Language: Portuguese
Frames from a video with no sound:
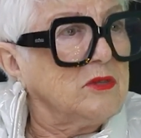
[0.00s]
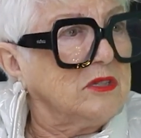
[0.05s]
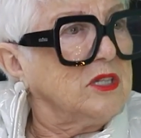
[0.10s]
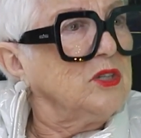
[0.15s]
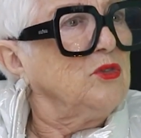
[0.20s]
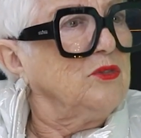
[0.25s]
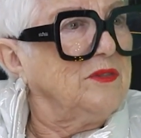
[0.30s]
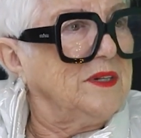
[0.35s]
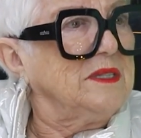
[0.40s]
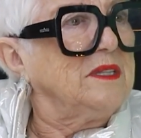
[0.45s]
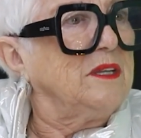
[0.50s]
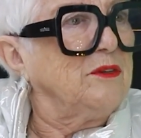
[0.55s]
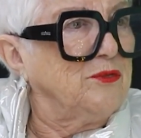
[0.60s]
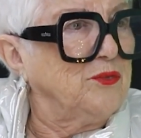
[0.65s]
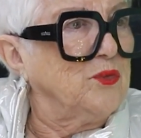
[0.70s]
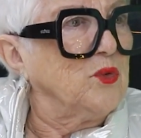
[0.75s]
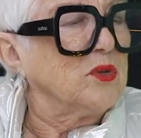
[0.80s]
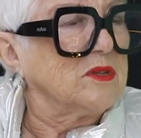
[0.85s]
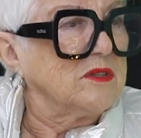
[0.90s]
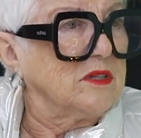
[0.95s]
você não vai ter
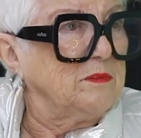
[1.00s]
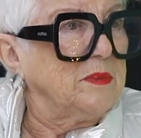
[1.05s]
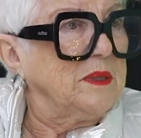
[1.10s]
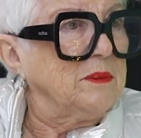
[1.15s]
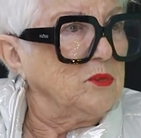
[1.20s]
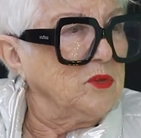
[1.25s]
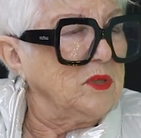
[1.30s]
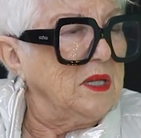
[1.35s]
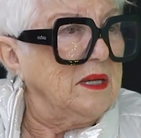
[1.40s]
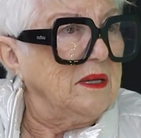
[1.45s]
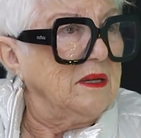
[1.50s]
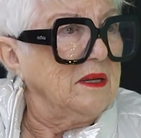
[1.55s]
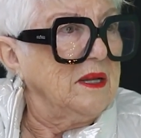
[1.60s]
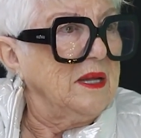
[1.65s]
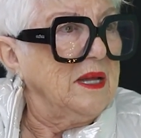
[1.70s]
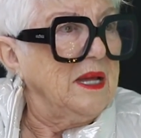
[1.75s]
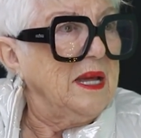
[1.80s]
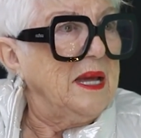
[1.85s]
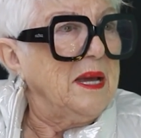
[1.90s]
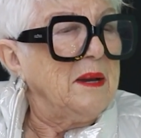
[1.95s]
força para mudar.
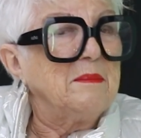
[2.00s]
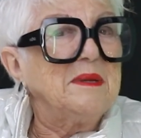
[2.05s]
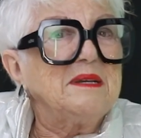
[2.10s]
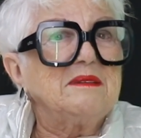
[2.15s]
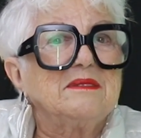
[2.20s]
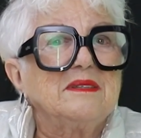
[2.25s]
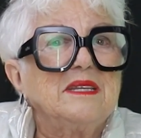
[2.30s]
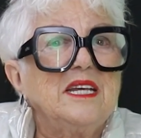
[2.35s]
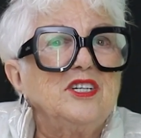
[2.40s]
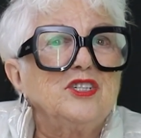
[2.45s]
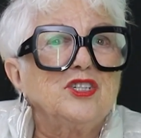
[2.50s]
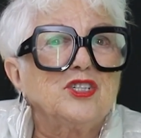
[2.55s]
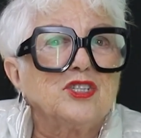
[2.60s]
Mas tem